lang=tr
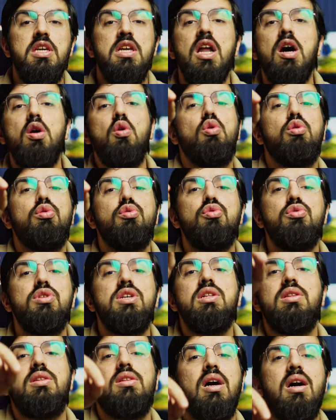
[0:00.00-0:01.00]
İlah olduğunu
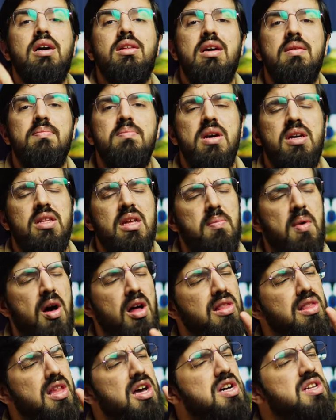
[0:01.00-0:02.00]
iddia eden bir adam.
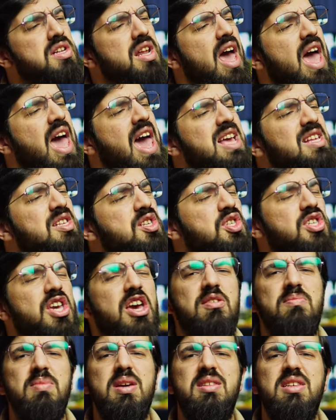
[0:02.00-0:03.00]
Allah'ın en
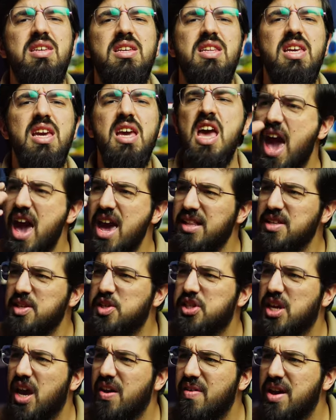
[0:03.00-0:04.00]
sevmediğini en
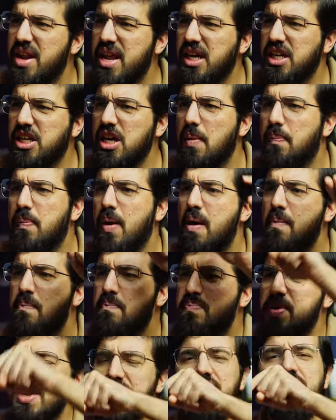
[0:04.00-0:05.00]
severek
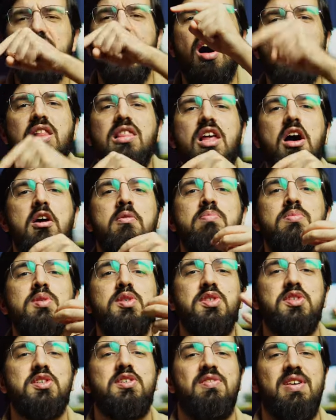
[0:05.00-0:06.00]
yapan birine Allah
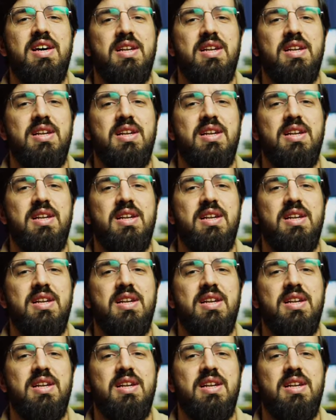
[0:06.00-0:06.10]
Mısır'ı